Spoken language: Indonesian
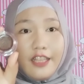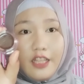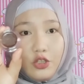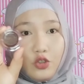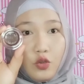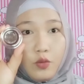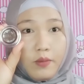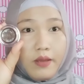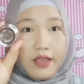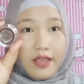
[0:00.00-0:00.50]

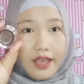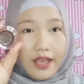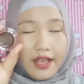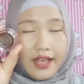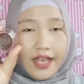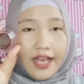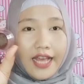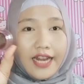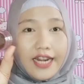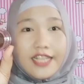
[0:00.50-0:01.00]
Tapi nanti
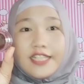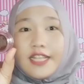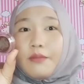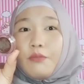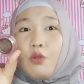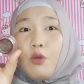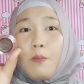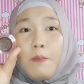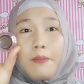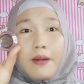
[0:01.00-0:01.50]
kita coba
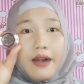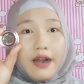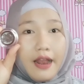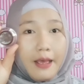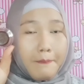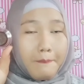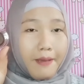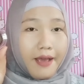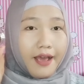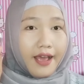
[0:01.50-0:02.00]
ya,
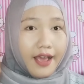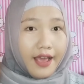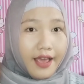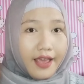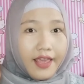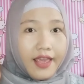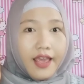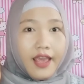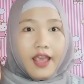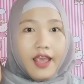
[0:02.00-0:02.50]
karena saya
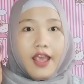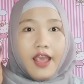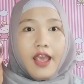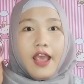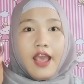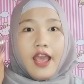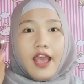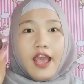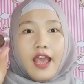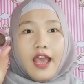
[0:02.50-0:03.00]
belum pernah
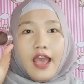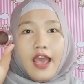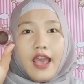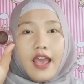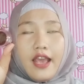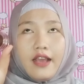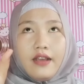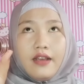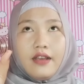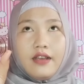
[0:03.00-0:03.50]

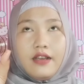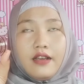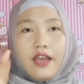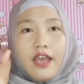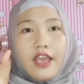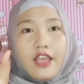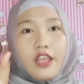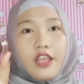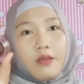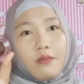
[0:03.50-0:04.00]
pakai Ebo eh,
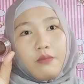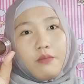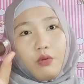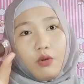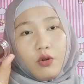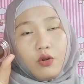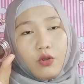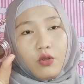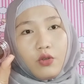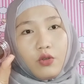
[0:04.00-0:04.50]
Moment kayak
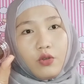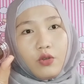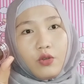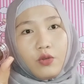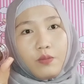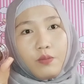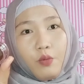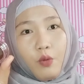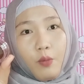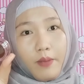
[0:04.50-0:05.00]
gini.
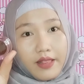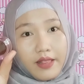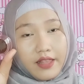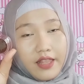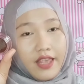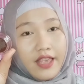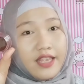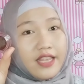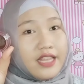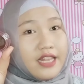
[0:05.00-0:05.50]
Yang
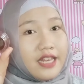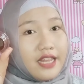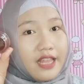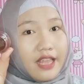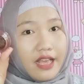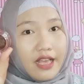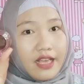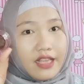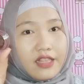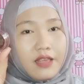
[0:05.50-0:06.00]
saya pernah
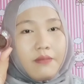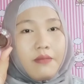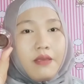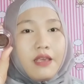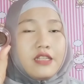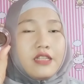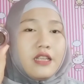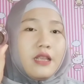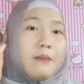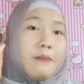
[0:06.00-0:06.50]
pakai
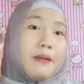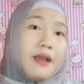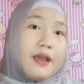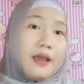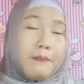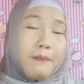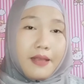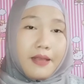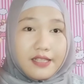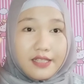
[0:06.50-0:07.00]
itu
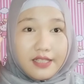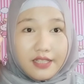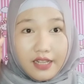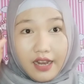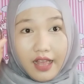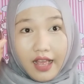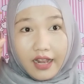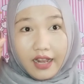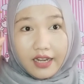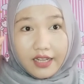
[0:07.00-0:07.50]
pakai
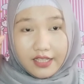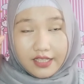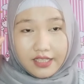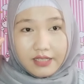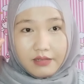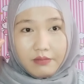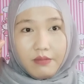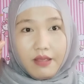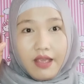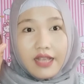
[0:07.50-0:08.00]
pensil
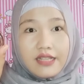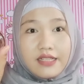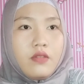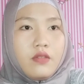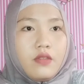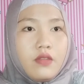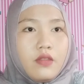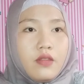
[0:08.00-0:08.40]
alis.